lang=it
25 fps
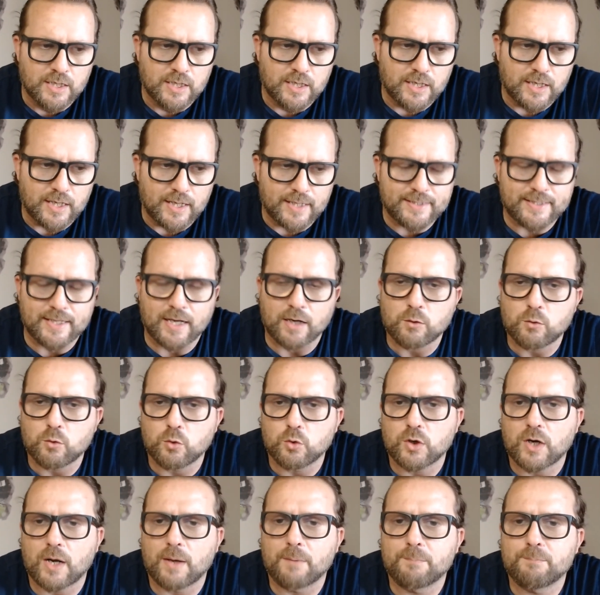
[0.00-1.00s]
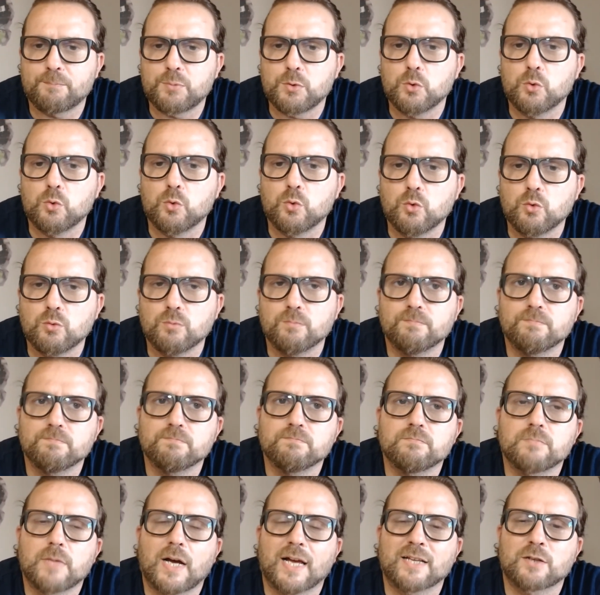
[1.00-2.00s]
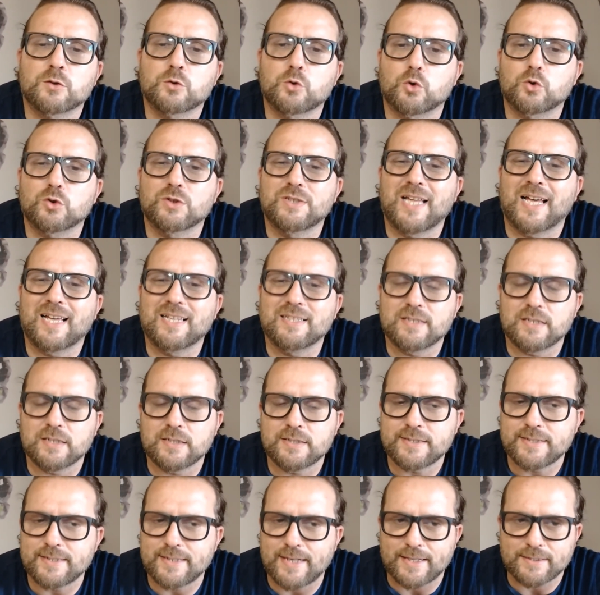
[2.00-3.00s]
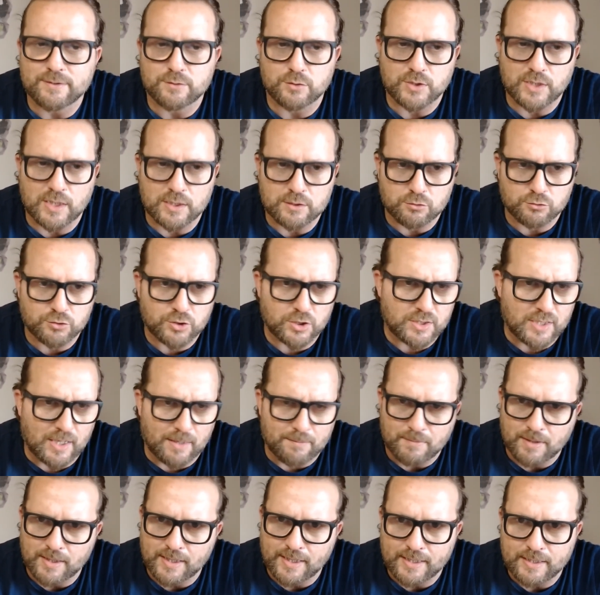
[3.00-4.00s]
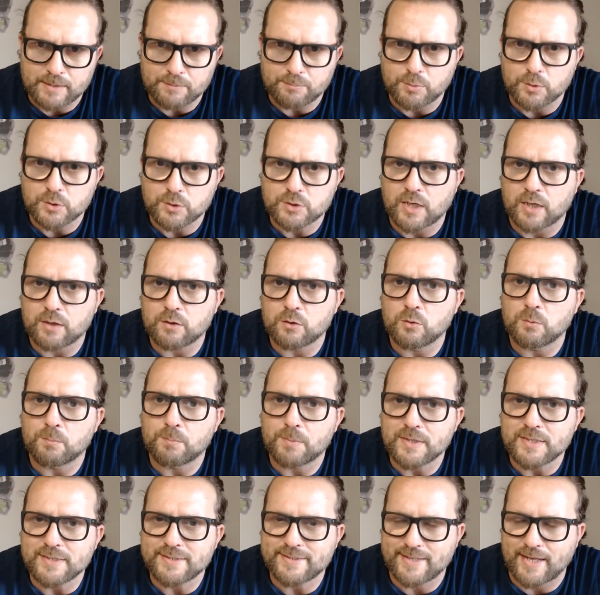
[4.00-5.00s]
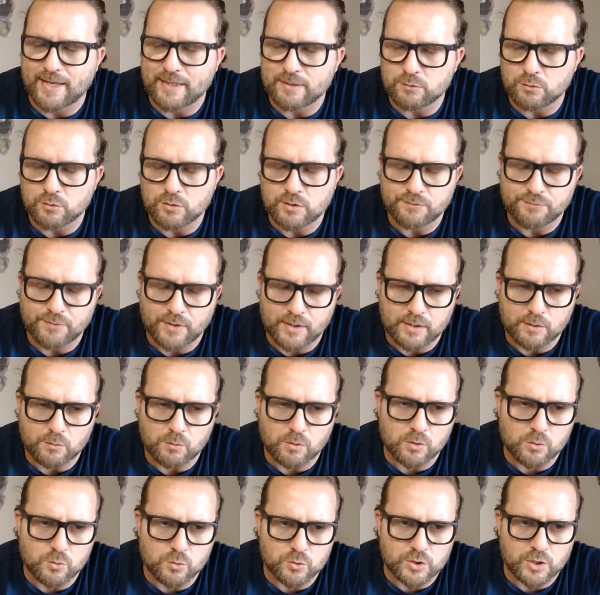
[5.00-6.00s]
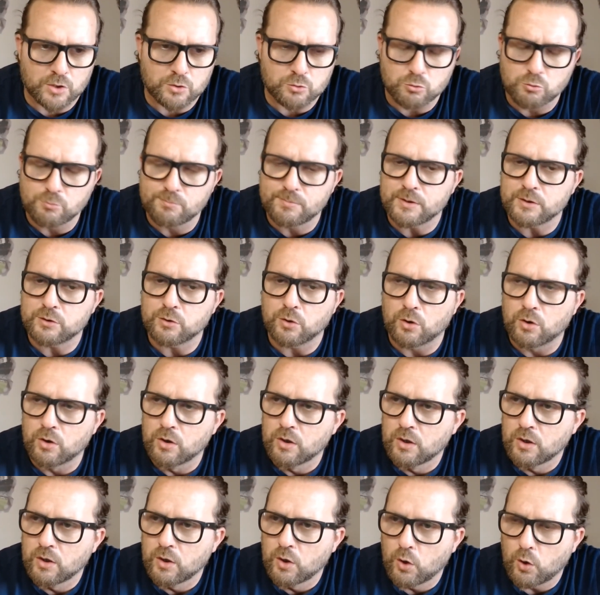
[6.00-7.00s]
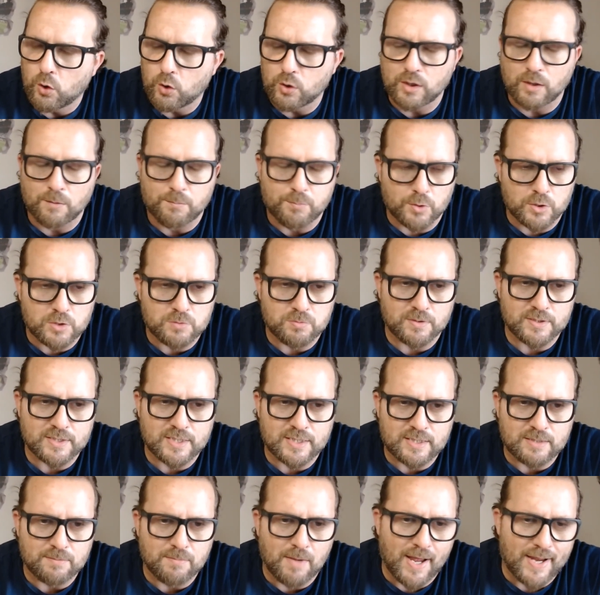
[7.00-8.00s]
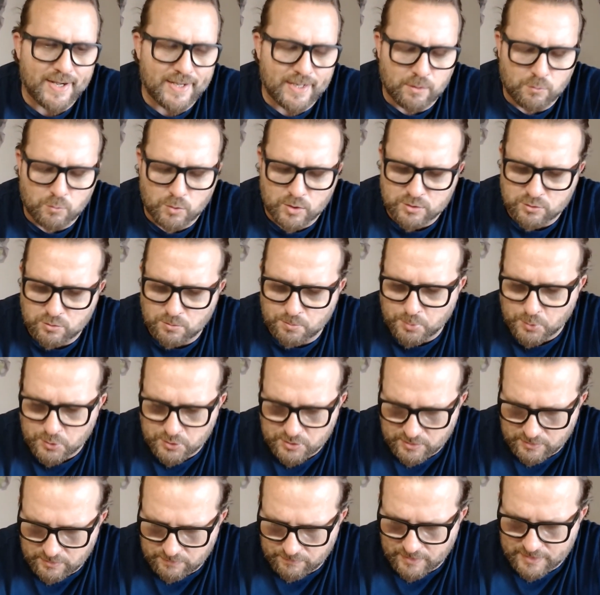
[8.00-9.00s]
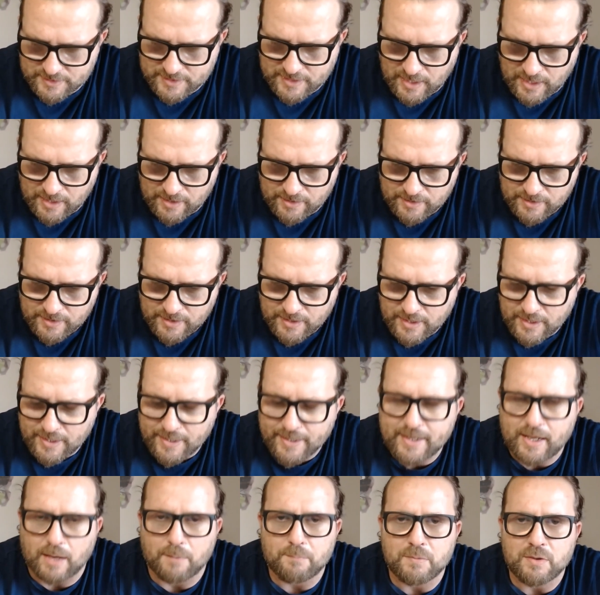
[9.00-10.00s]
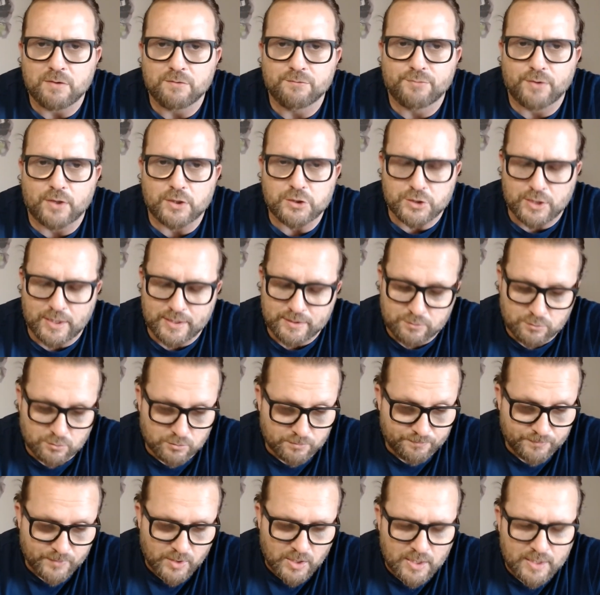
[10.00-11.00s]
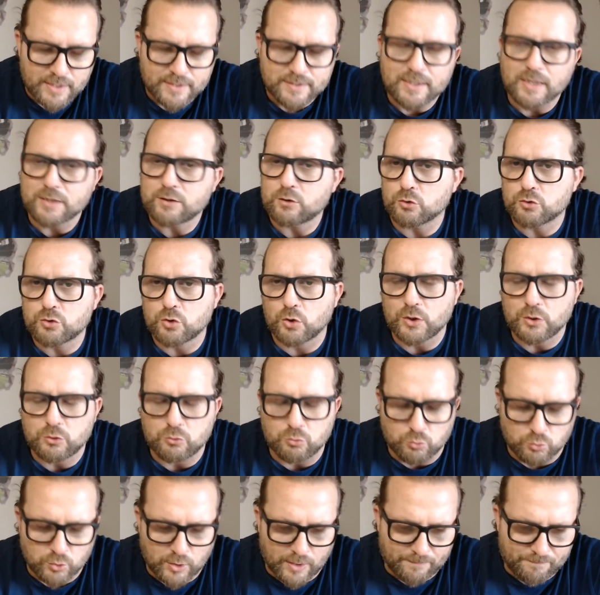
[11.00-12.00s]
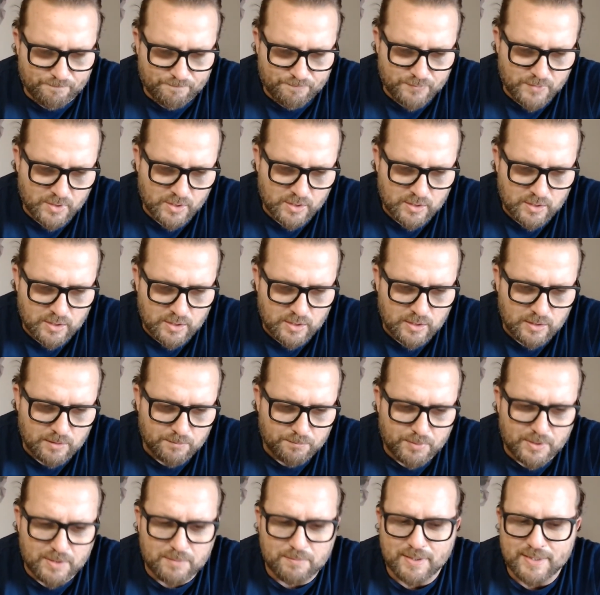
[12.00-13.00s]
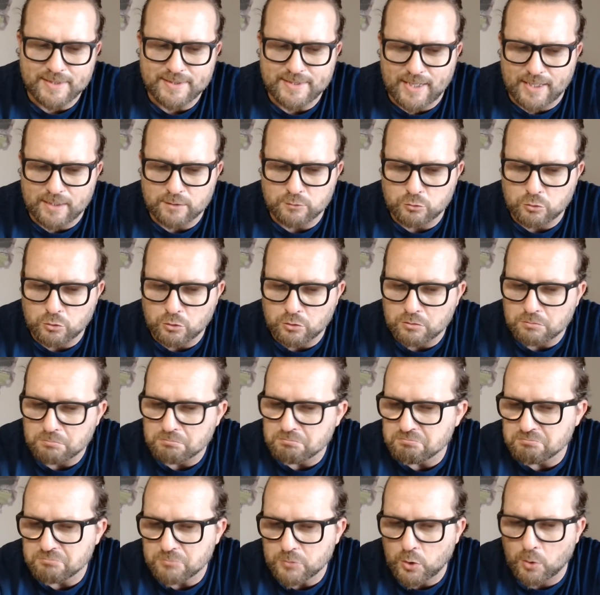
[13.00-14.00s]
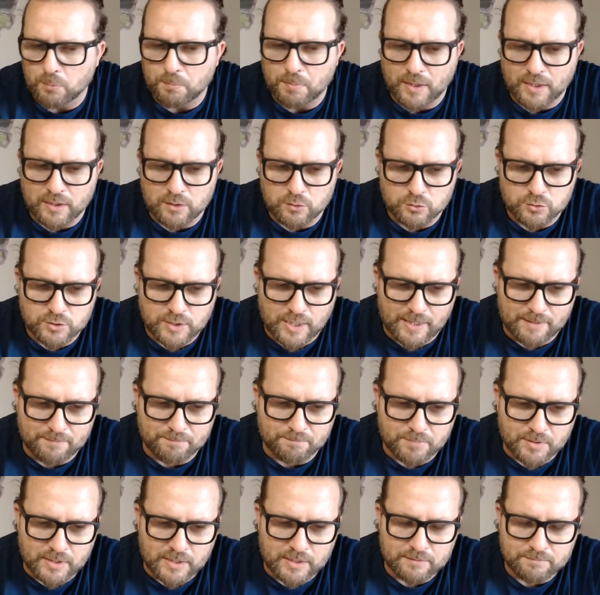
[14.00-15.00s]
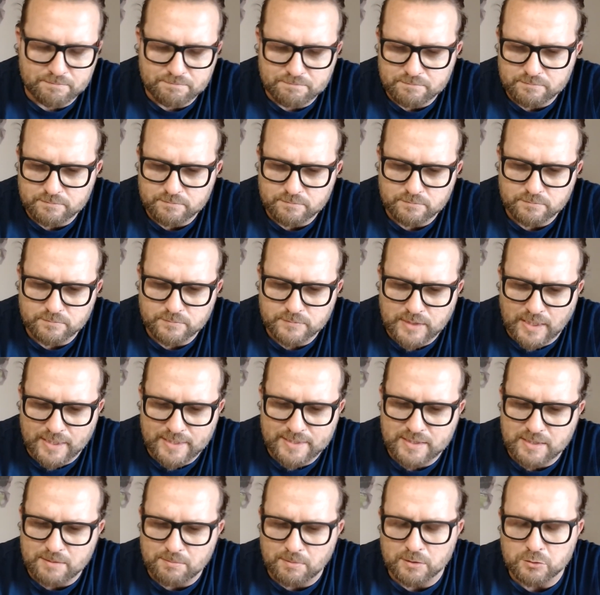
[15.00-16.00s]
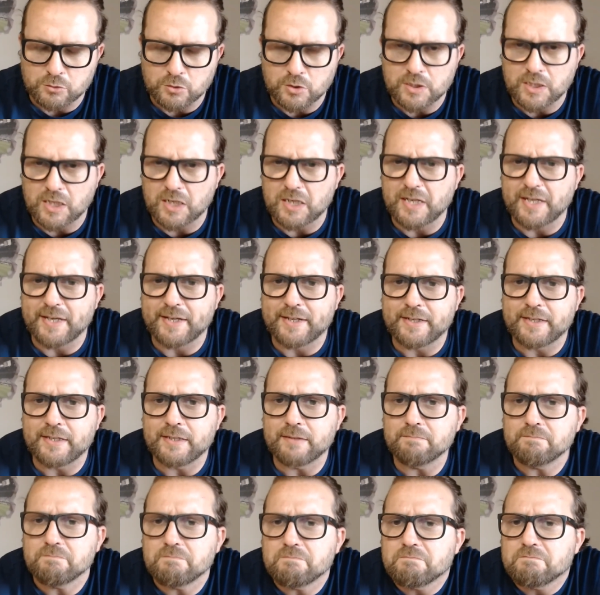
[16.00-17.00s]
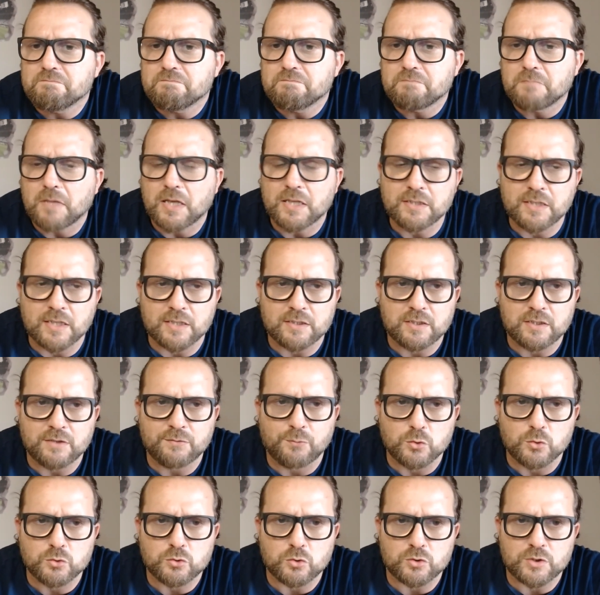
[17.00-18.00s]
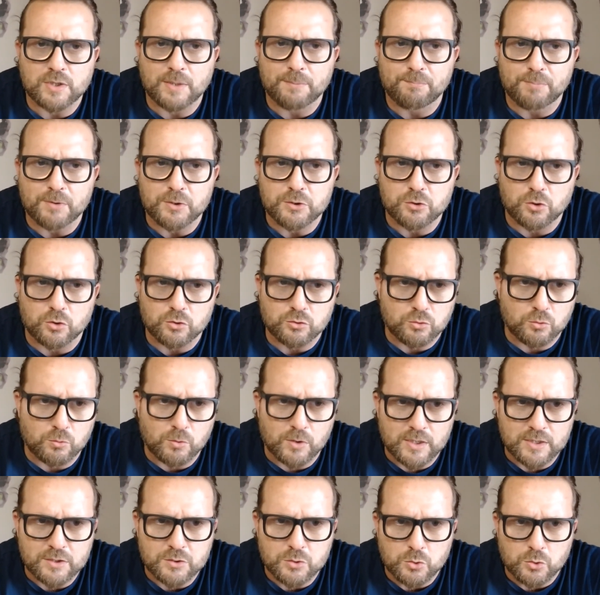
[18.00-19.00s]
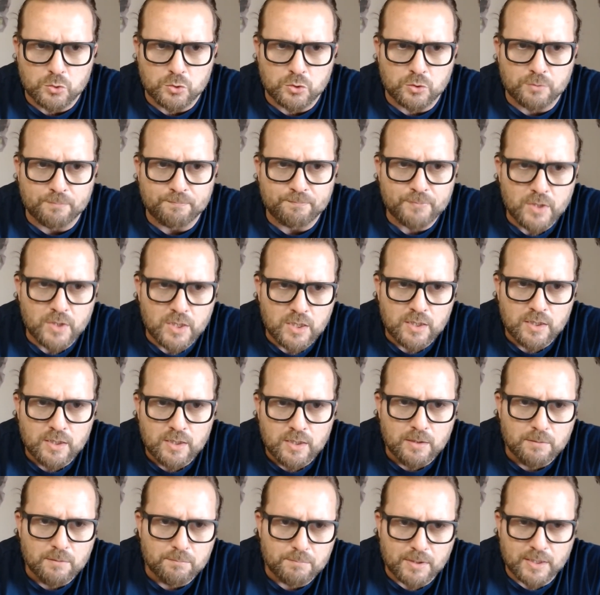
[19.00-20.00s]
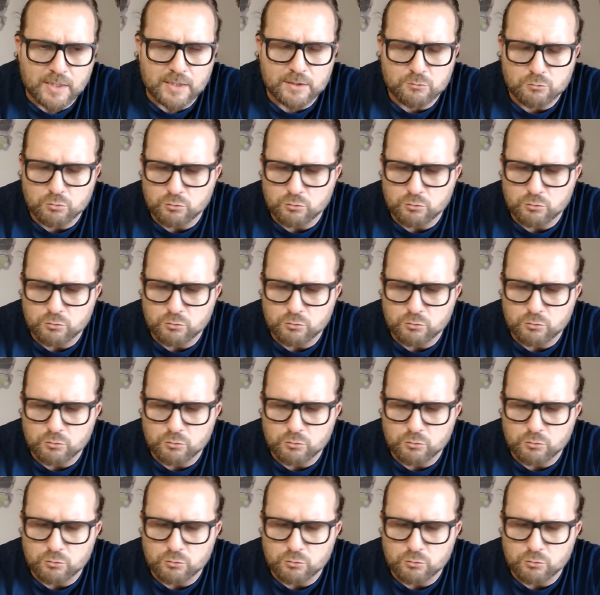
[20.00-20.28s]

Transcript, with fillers: Ed è ancora più assordante il silenzio della società, magari poi stanno pensando di fare qualcosa subito o la prossima settimana, questo poi si vedrà cammin facendo. Detto ciò è dura, Prima intanto io parlo sempre da estimatore di Allegri e da tifoso sempliciotto quale sono, perché tutti